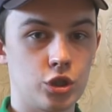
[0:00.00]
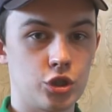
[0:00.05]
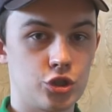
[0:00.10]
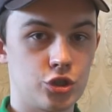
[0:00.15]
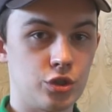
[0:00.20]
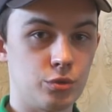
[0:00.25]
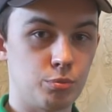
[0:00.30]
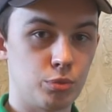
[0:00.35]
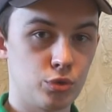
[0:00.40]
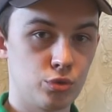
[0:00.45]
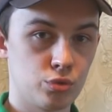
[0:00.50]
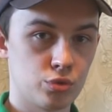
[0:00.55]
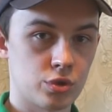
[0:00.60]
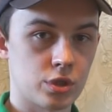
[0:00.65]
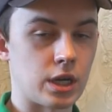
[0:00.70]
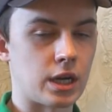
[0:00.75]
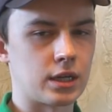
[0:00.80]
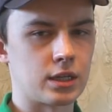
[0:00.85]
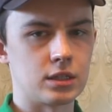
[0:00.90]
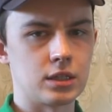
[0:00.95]

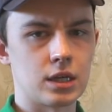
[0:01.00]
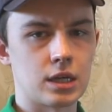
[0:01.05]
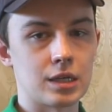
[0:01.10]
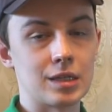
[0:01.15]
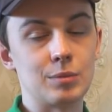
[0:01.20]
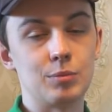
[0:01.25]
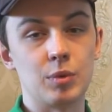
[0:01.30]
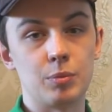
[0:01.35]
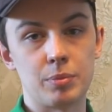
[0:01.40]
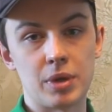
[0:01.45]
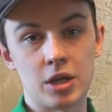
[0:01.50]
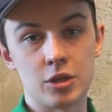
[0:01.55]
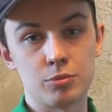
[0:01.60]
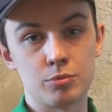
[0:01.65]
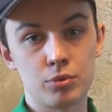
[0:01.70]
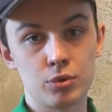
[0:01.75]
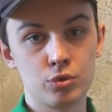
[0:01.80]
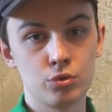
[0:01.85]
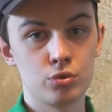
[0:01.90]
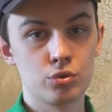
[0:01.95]
HD+, как и на Redmi
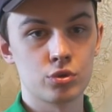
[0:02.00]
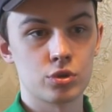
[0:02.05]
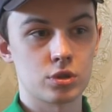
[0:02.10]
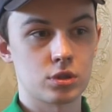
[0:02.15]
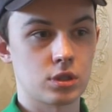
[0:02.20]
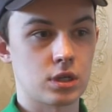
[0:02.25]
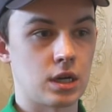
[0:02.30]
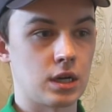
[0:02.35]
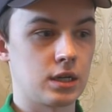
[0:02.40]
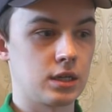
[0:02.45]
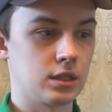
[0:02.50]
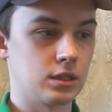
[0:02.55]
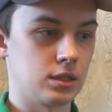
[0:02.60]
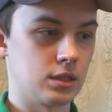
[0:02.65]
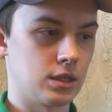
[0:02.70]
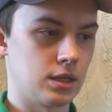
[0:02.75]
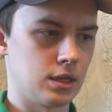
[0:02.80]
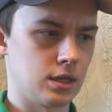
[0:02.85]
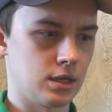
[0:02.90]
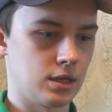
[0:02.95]
5 Plus, как и
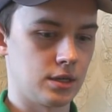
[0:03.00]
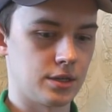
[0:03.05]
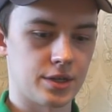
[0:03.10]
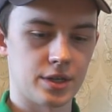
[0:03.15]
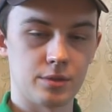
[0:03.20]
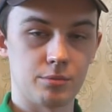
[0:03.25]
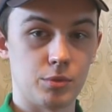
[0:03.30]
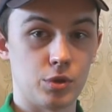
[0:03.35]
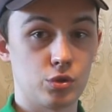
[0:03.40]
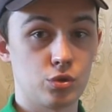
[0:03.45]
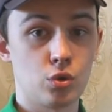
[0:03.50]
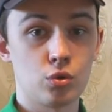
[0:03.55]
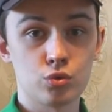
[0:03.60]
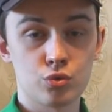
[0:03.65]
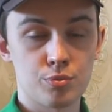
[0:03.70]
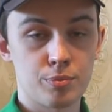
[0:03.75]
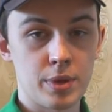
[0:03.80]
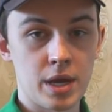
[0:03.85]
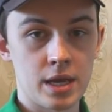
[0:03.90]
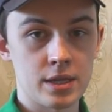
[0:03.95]
на Redmi
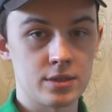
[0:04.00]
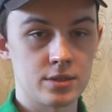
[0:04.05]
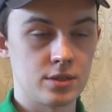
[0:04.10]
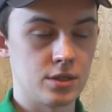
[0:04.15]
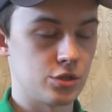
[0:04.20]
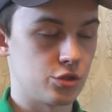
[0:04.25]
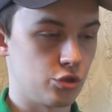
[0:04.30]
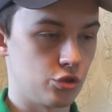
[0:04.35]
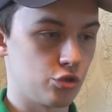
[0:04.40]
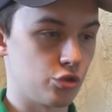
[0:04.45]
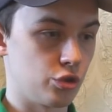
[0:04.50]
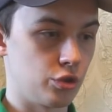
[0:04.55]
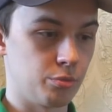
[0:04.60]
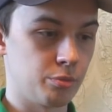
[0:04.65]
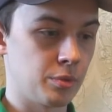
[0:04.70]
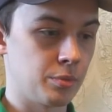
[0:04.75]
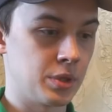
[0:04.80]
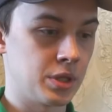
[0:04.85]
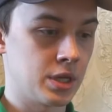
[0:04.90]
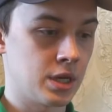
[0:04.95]
Note 5, здесь ничего не
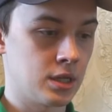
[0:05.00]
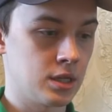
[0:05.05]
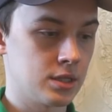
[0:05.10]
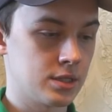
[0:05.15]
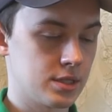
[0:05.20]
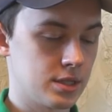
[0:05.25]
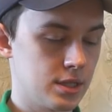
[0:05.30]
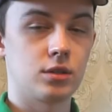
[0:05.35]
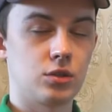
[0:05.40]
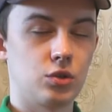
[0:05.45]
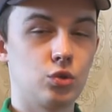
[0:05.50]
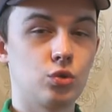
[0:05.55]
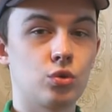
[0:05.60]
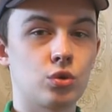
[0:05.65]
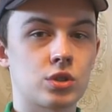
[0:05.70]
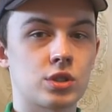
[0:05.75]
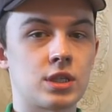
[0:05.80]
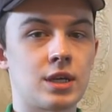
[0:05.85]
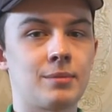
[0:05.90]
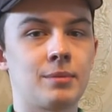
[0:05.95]
поменялось.
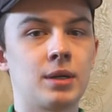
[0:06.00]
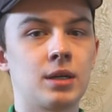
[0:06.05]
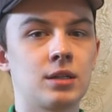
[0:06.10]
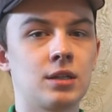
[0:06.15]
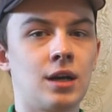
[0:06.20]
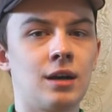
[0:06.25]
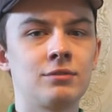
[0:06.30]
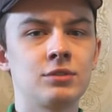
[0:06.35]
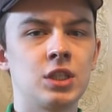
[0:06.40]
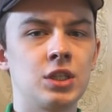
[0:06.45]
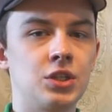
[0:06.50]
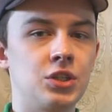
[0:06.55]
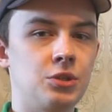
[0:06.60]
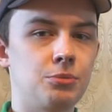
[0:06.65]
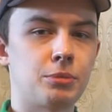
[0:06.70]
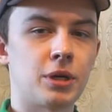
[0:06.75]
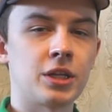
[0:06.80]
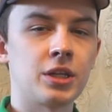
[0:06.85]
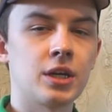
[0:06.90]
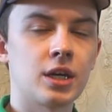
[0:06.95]
Но самое главное, и
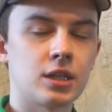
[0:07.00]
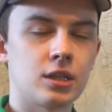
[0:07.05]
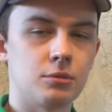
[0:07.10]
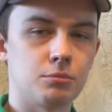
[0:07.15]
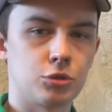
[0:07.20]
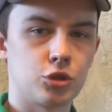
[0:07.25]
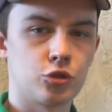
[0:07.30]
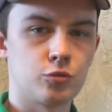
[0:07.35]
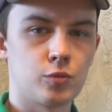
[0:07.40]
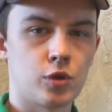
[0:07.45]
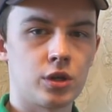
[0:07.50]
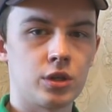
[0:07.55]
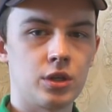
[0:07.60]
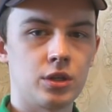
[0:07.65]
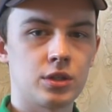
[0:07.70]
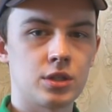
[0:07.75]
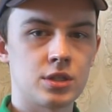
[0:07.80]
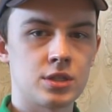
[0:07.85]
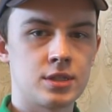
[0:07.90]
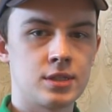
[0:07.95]
непонятно, почему они
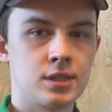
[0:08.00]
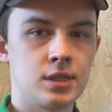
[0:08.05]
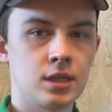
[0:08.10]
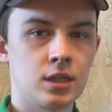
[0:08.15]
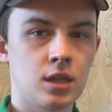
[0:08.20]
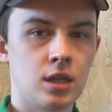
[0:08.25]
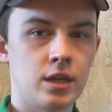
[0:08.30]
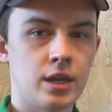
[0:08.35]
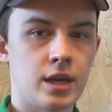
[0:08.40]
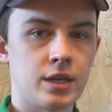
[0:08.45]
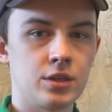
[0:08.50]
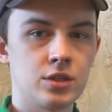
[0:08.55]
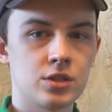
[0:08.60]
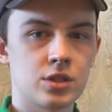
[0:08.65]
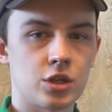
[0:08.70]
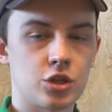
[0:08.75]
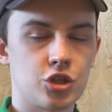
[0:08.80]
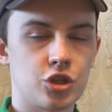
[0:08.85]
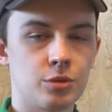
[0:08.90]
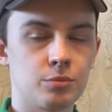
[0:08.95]
это сделали, они
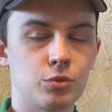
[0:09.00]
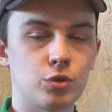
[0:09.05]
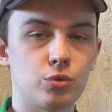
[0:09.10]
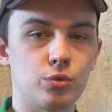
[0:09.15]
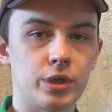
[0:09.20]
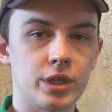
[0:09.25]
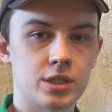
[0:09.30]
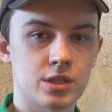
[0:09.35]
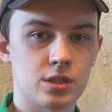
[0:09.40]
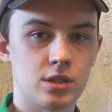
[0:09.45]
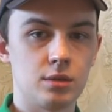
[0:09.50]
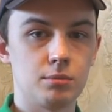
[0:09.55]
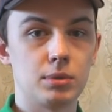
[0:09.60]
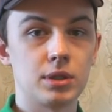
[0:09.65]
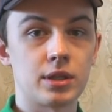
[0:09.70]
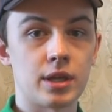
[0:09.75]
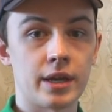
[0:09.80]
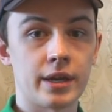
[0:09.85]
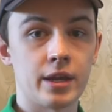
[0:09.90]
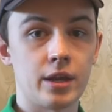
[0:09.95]
зачем-то урезали
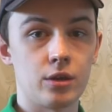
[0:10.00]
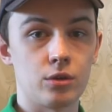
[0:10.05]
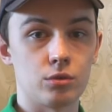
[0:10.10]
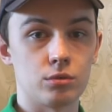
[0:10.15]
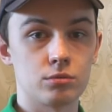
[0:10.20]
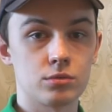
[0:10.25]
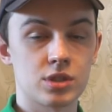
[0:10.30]
батарею.